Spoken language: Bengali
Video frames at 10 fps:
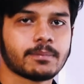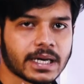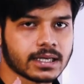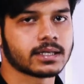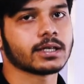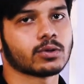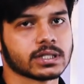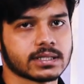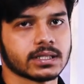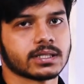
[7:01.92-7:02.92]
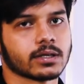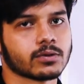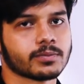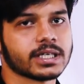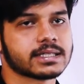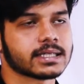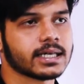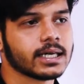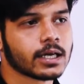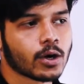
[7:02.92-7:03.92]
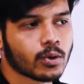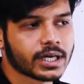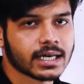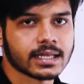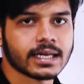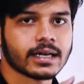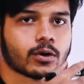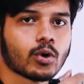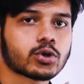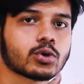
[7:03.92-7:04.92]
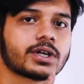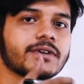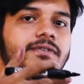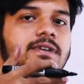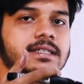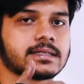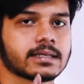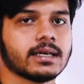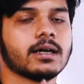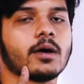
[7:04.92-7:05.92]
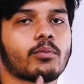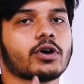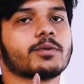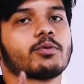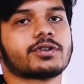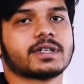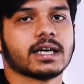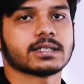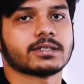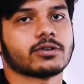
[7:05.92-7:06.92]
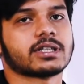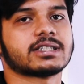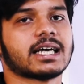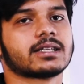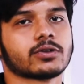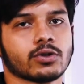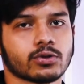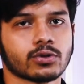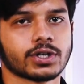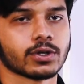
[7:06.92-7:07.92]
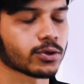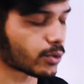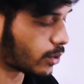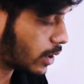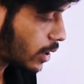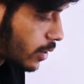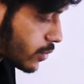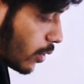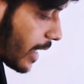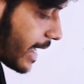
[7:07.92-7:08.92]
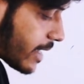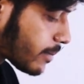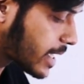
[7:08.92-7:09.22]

এই প্যাটার্নটি খোঁজার চেষ্টা করবে যে ওইখানে কত ডিফারেন্সে পরের পথটি আসছে অর্থাৎ সাধারণ অন্তরটি কত সো এর